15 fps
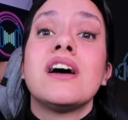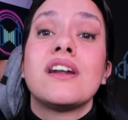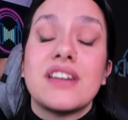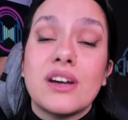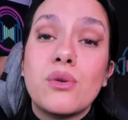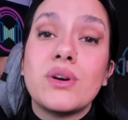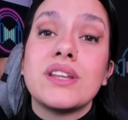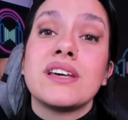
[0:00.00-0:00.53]

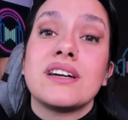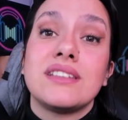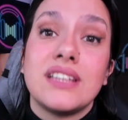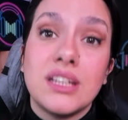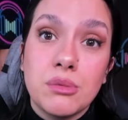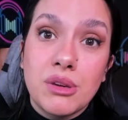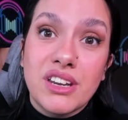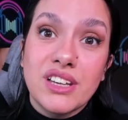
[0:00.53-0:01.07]
Recuerden que
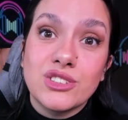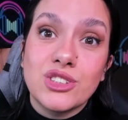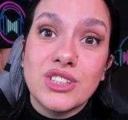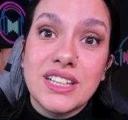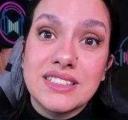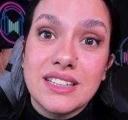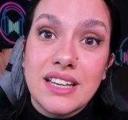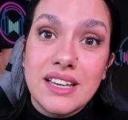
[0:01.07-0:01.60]
tienen mis redes
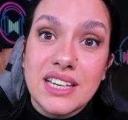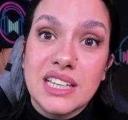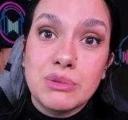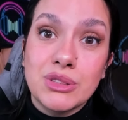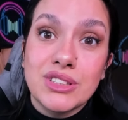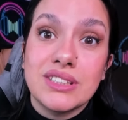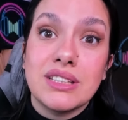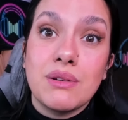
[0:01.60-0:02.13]
sociales en la
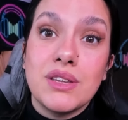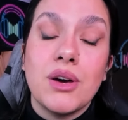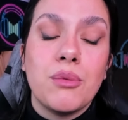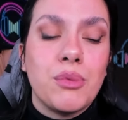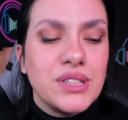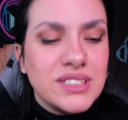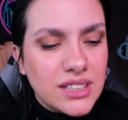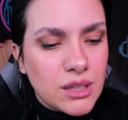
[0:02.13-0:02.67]
descripción de este
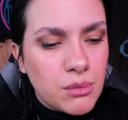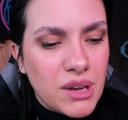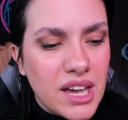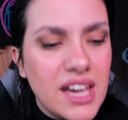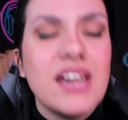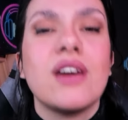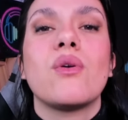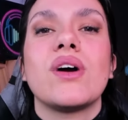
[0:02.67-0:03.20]
video, pueden
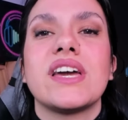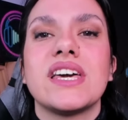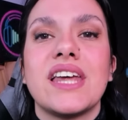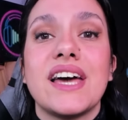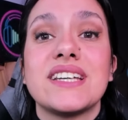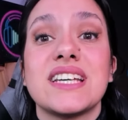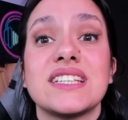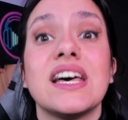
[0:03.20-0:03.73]
seguirme en
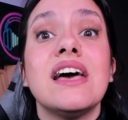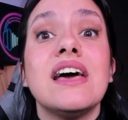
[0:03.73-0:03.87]
cualquiera de ellas.